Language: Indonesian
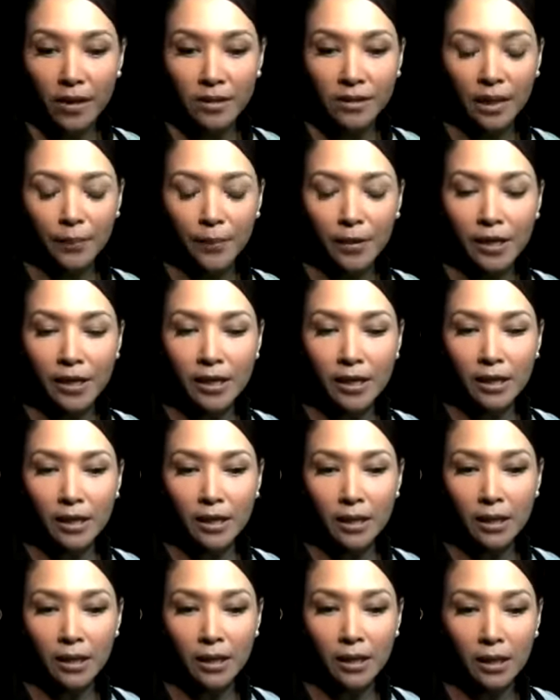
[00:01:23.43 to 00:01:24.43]
Saya pikir
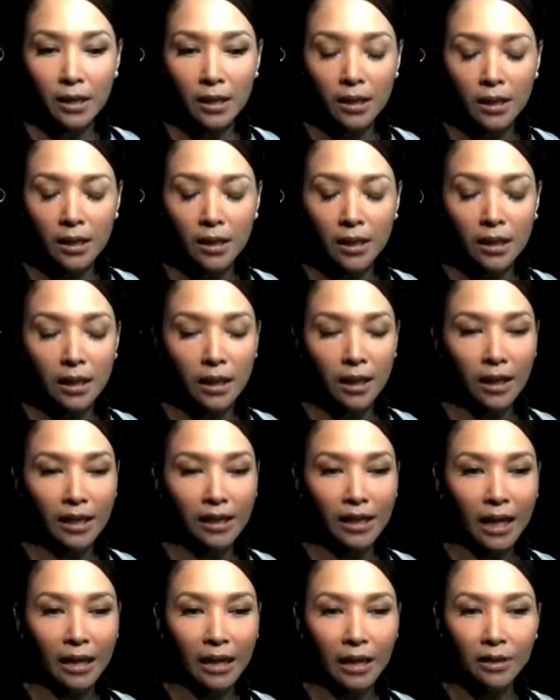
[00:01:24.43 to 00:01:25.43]
anak eh,
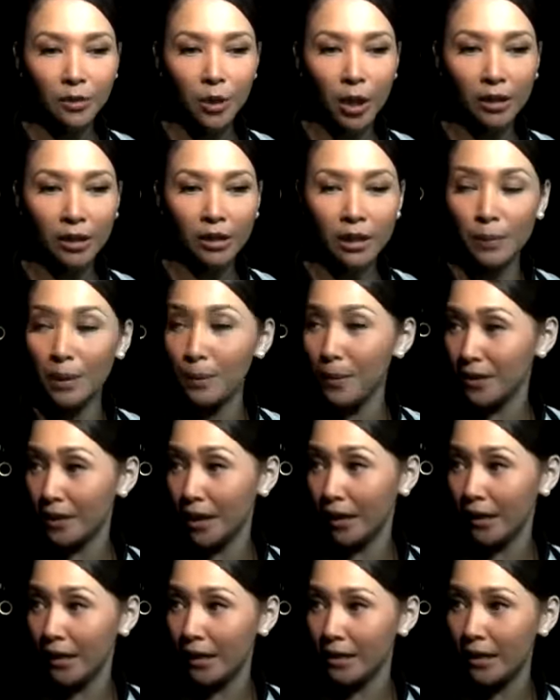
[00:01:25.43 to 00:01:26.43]
anak-anak juga tetap di Mas
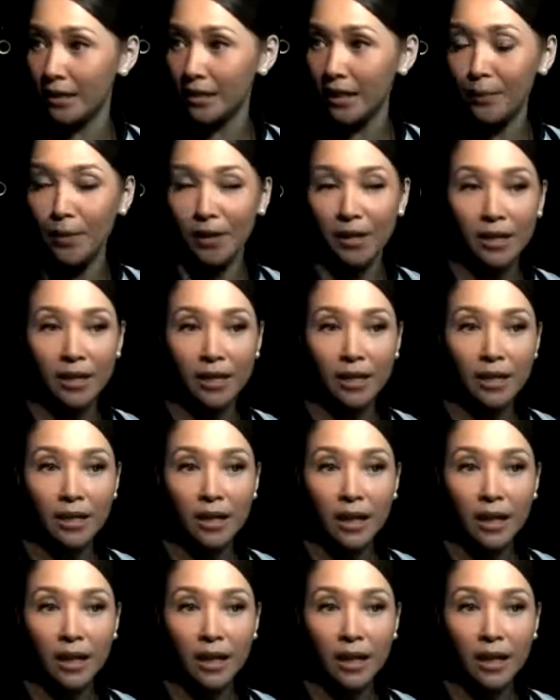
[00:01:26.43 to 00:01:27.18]
Dhani. Jadi saya pikir